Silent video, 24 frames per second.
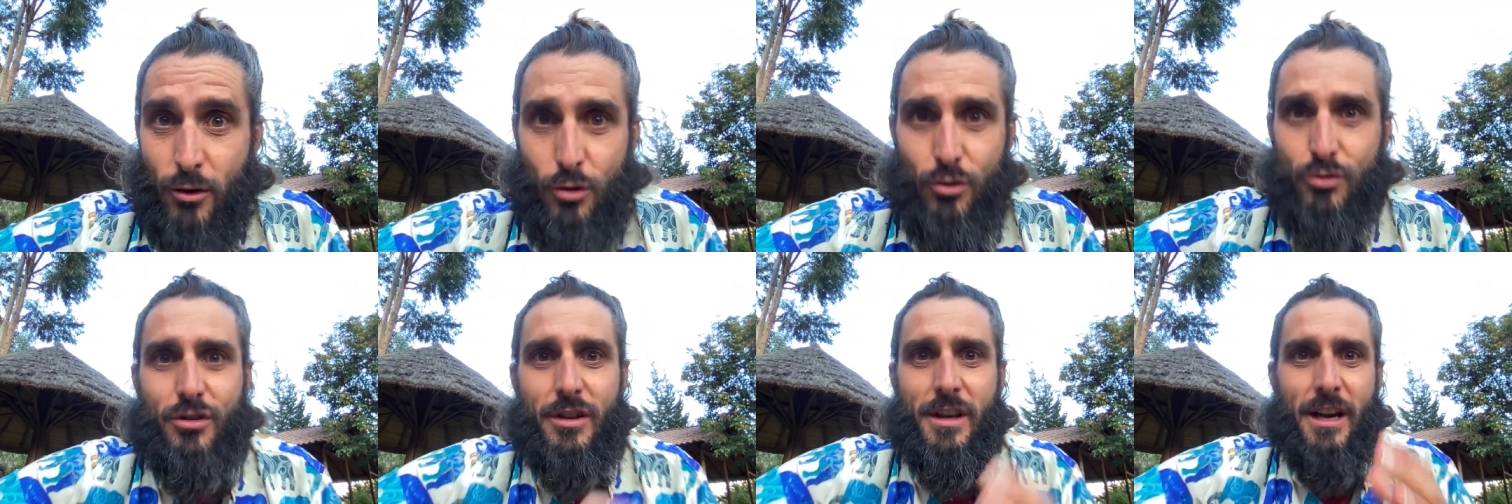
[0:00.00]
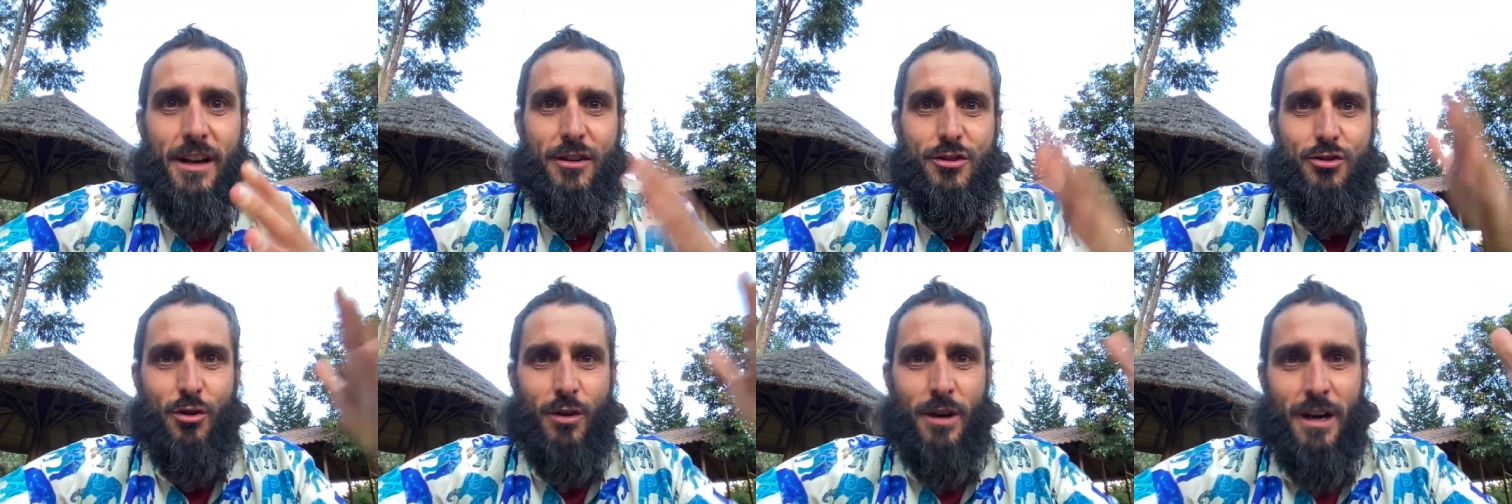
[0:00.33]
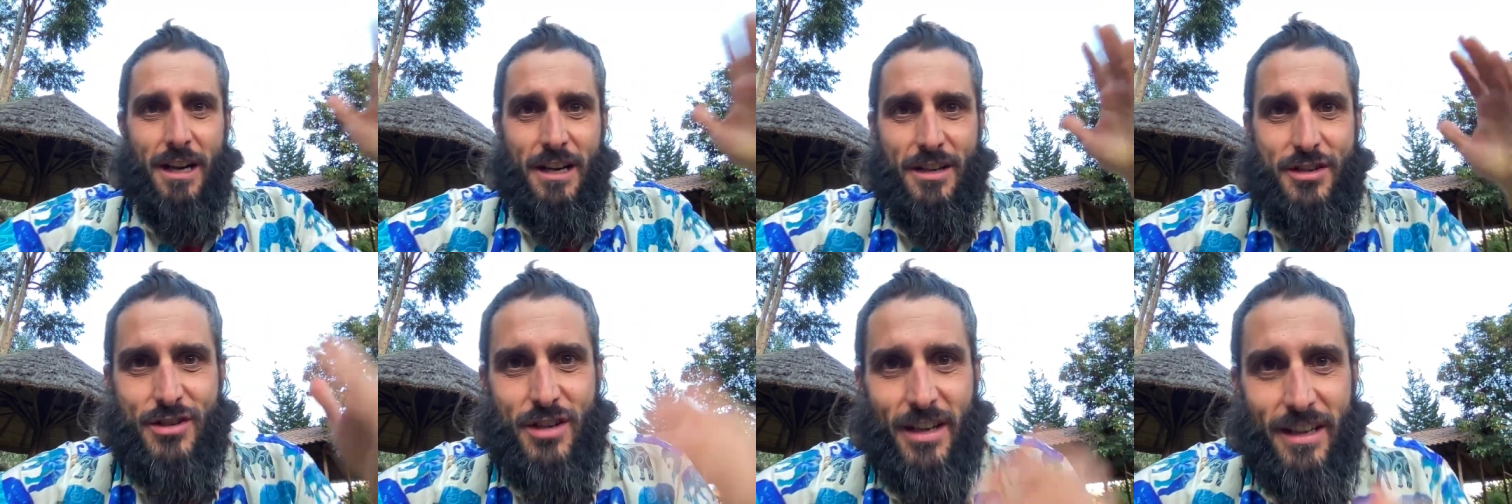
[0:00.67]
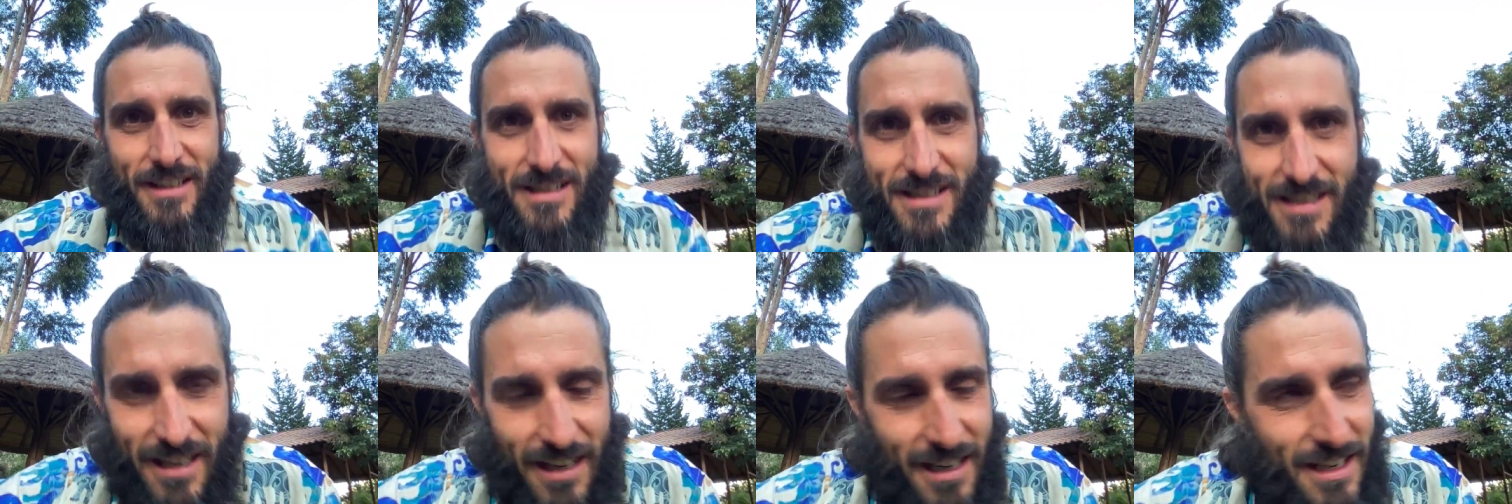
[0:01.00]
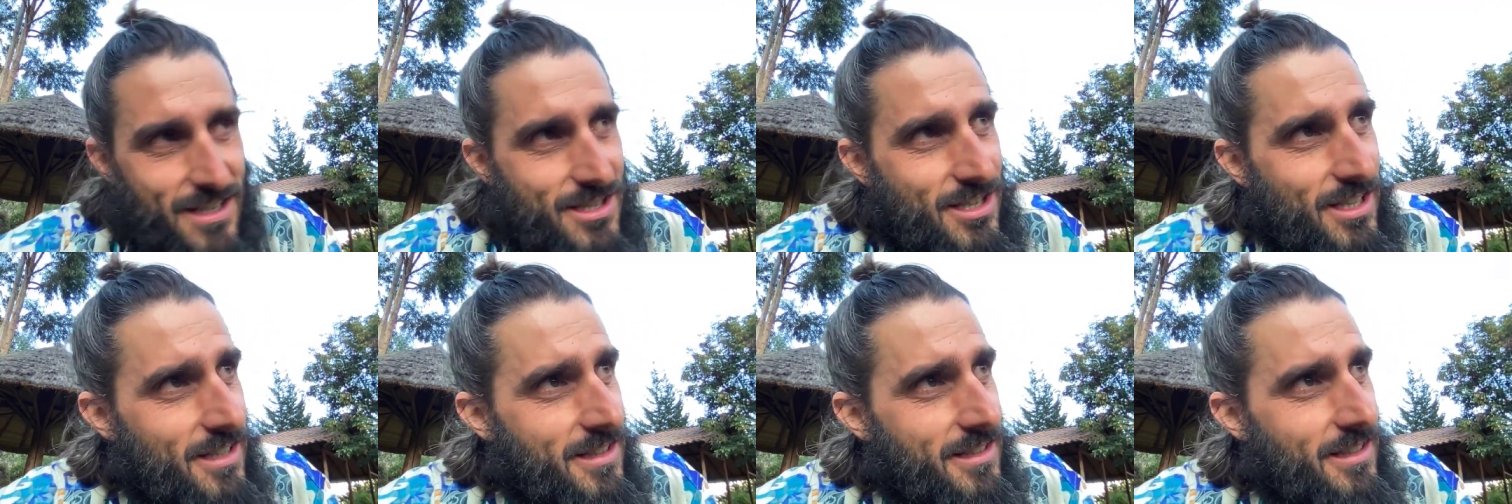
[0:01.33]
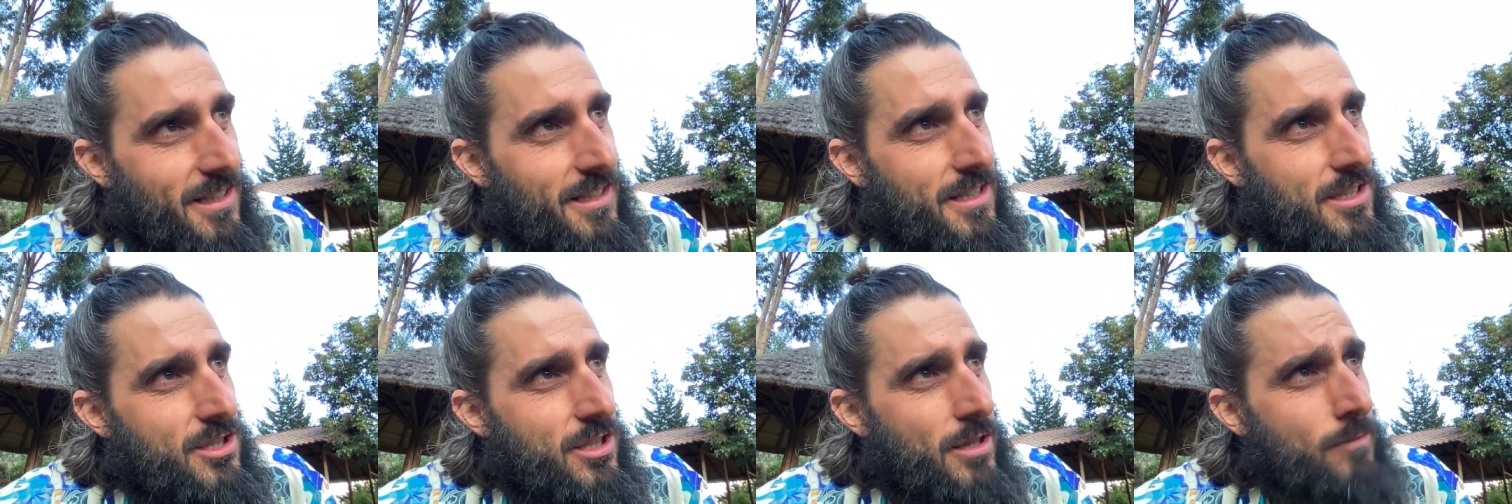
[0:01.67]
Così ragiona la scienza. La scienza
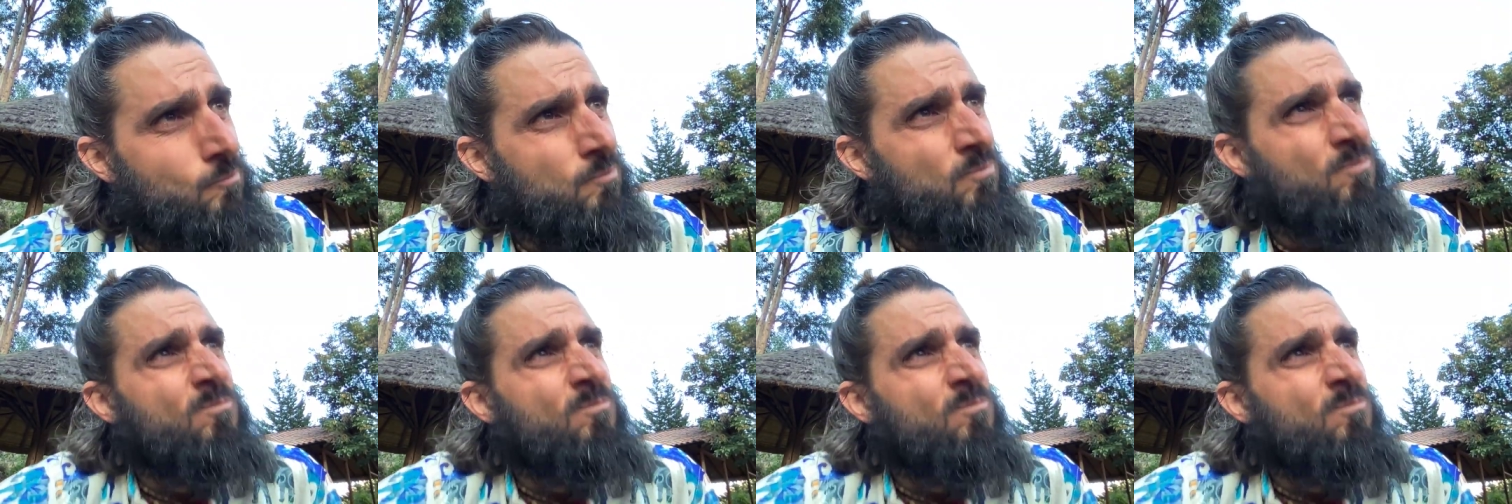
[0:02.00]
dice